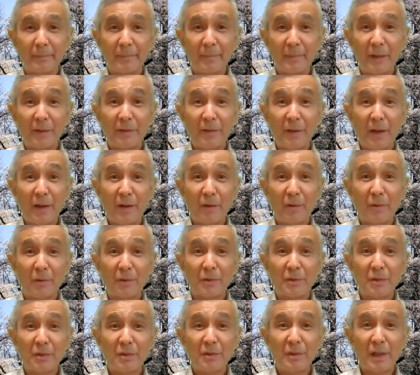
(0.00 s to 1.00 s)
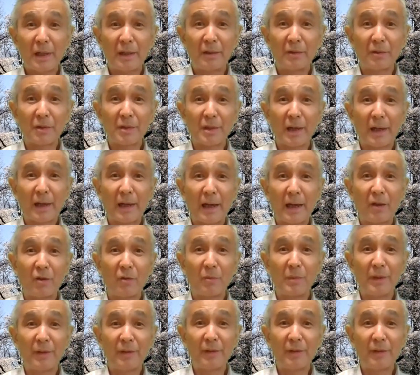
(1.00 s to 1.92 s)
2050年の社会を見